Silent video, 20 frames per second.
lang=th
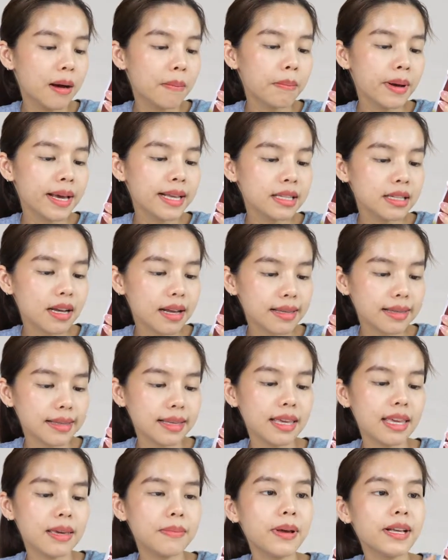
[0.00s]
ไม่เจือ
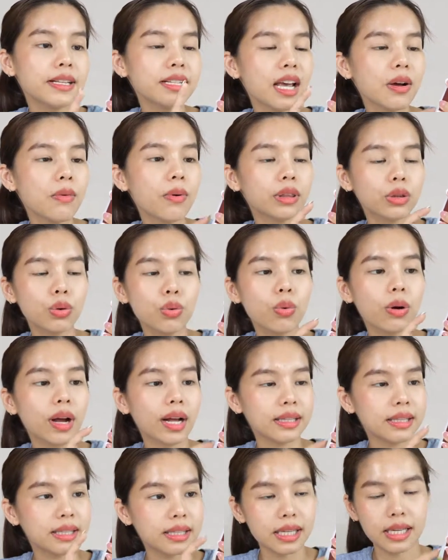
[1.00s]
สีไม่ใช่วัตถุ
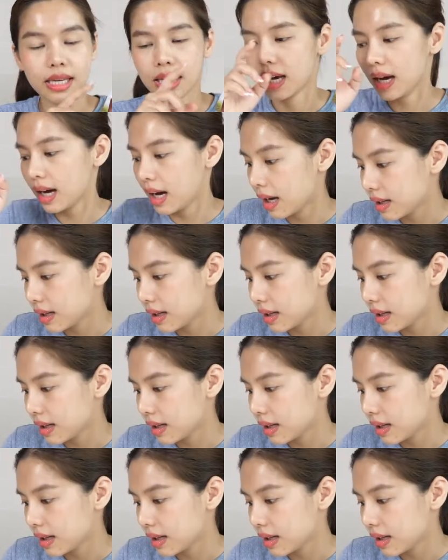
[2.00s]
กันเสีย